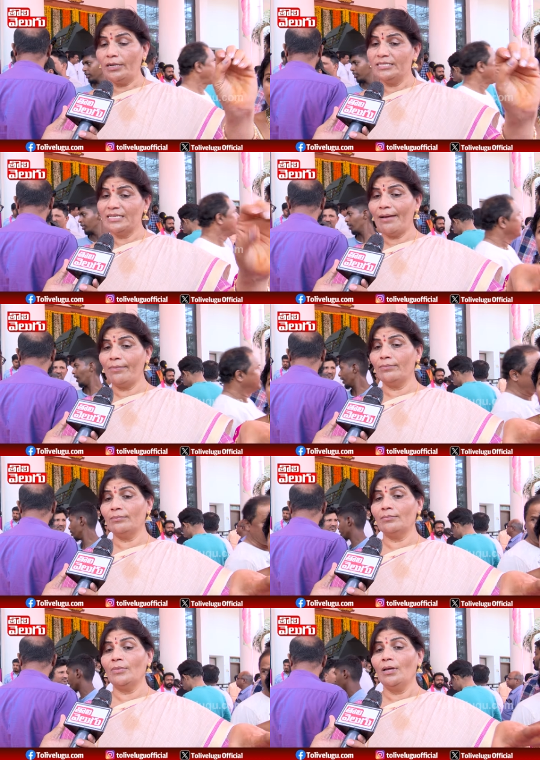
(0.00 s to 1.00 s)
నిజాం
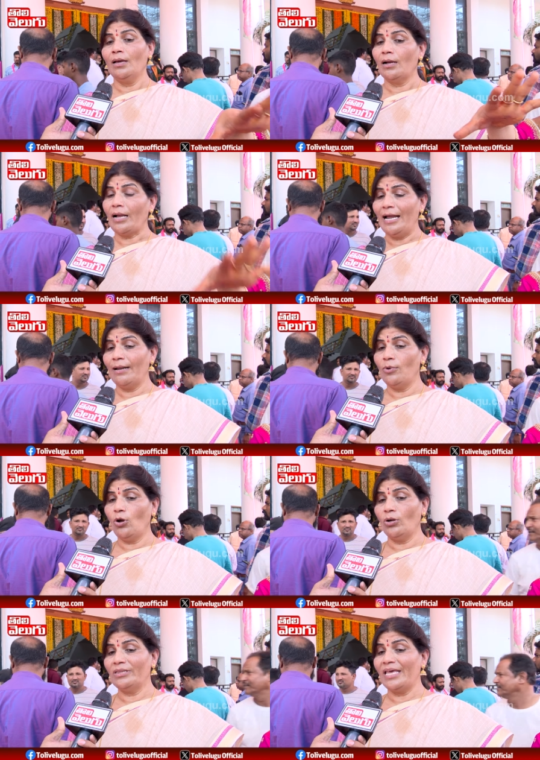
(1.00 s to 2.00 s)
కాలంలో
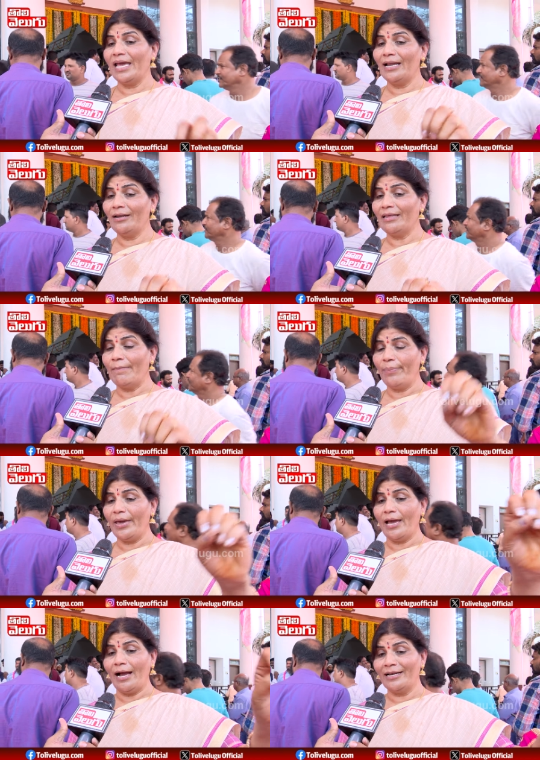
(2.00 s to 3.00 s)
తీగల్ని దెంపి
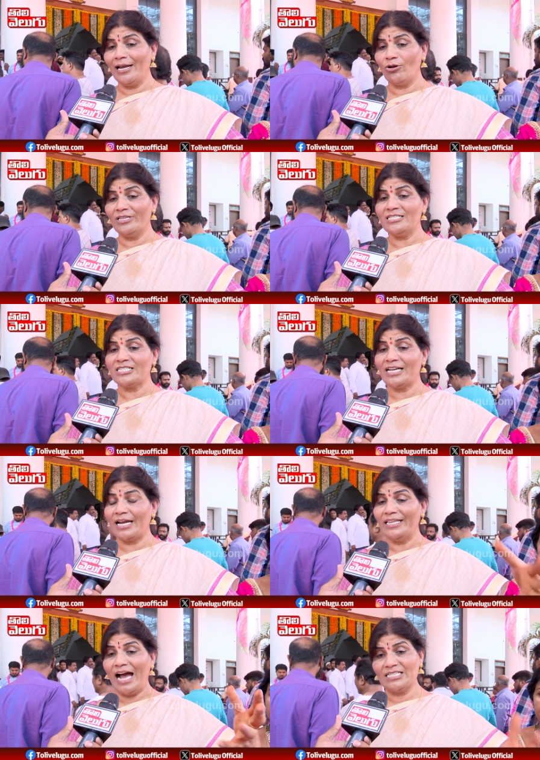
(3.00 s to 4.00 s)
అగ్నిలో
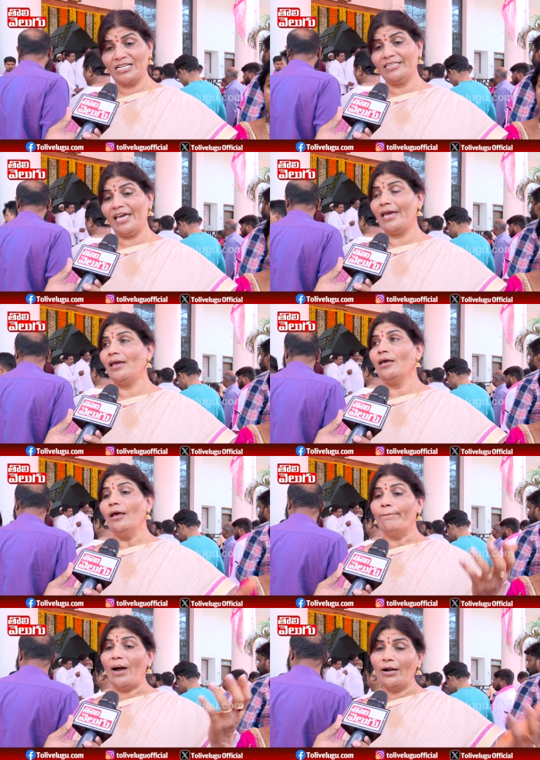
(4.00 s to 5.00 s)
దించిండని దాశరథి
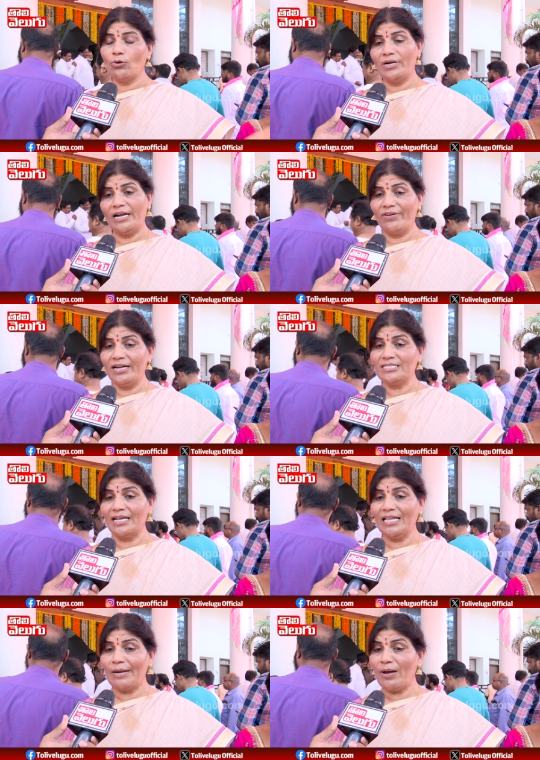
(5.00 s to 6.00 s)
పాడుకున్నటువంటి
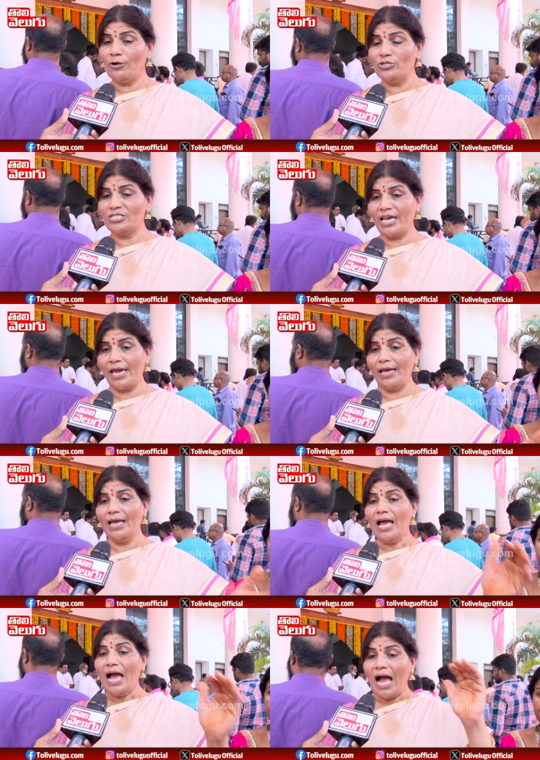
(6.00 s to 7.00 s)
సందర్భం నుంచి
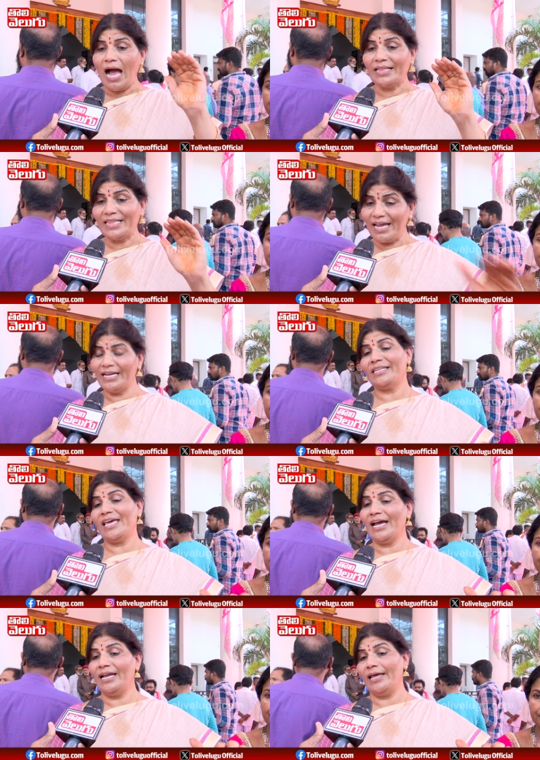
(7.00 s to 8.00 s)
ఆ తెగిన
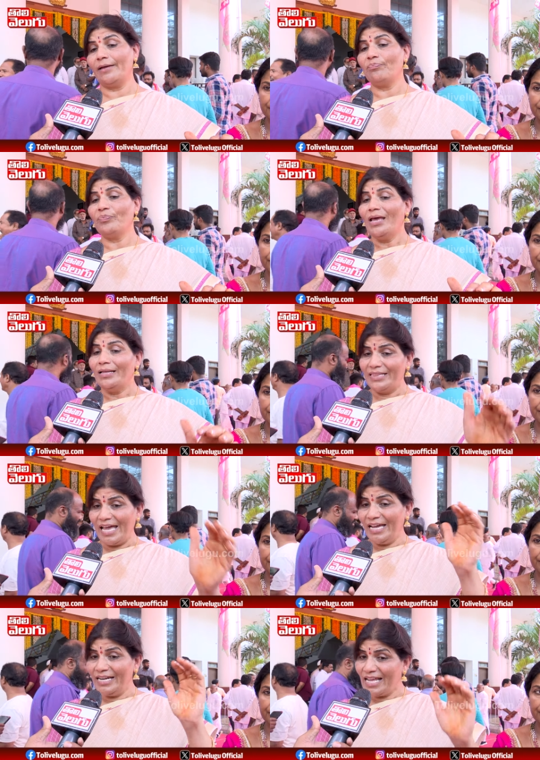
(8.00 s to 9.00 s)
తీగల్ని
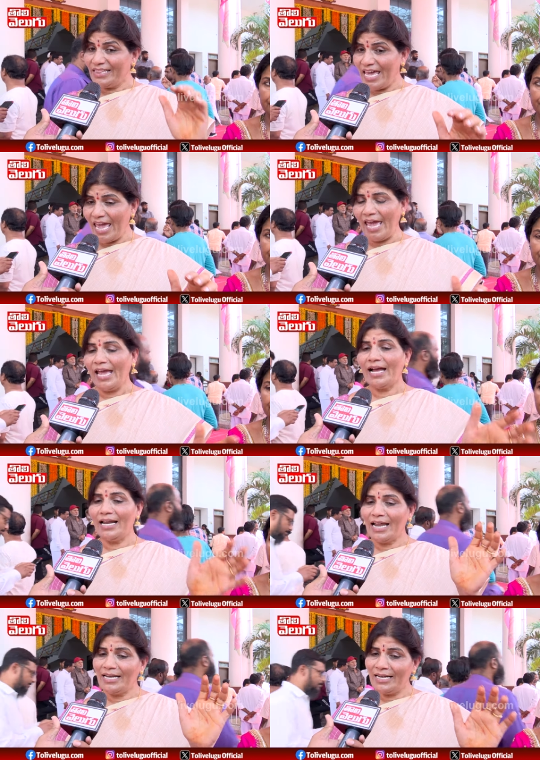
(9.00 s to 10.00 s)
తెగిన
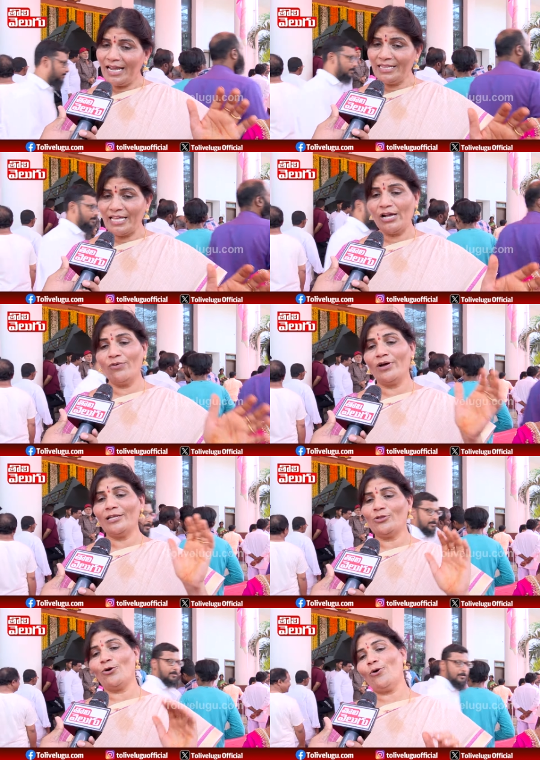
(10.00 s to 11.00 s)
తీగలన్నీ
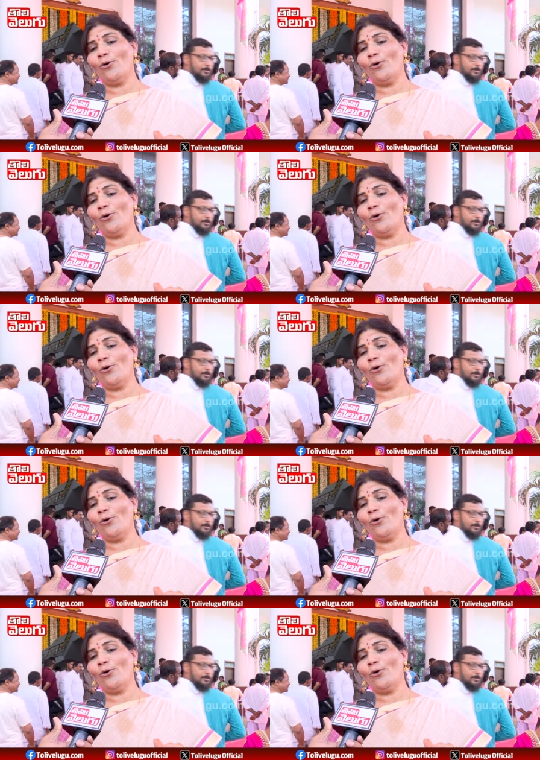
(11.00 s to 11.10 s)
తెగువతో